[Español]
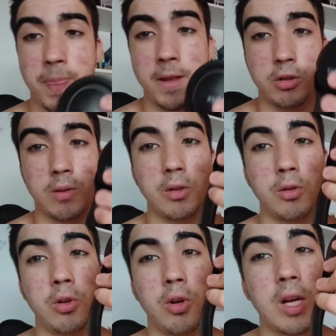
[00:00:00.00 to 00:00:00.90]
Y estoy hablando
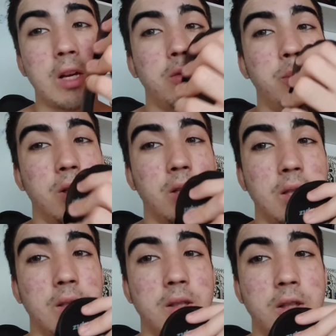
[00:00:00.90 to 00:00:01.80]
con los cascos
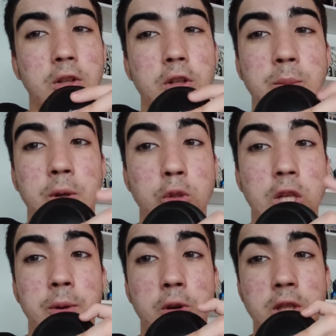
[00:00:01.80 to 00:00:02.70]
porque creo que se me
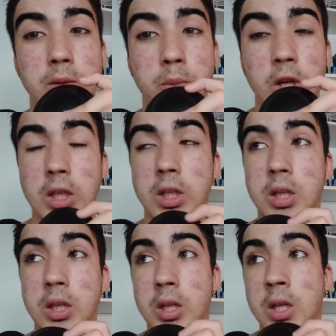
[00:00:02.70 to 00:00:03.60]
escuchará mejor si hablo por aquí
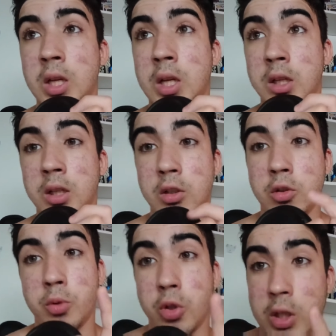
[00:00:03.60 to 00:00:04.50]
que
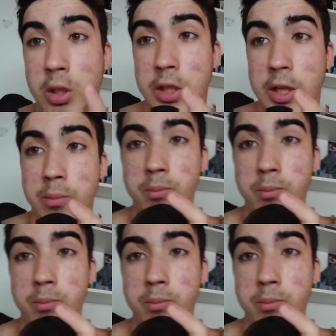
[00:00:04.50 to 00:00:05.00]
no por el del